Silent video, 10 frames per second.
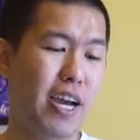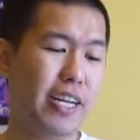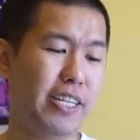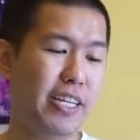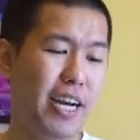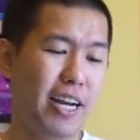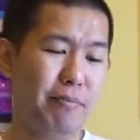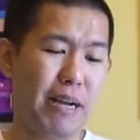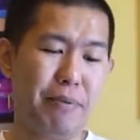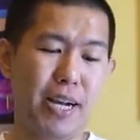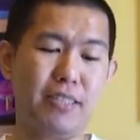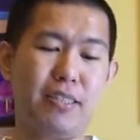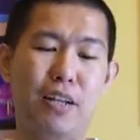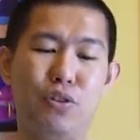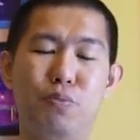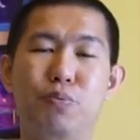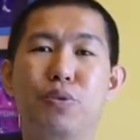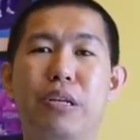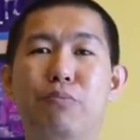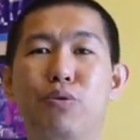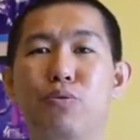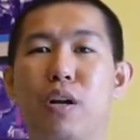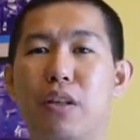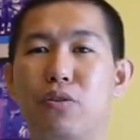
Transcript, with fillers: dia mendapatkan 110.269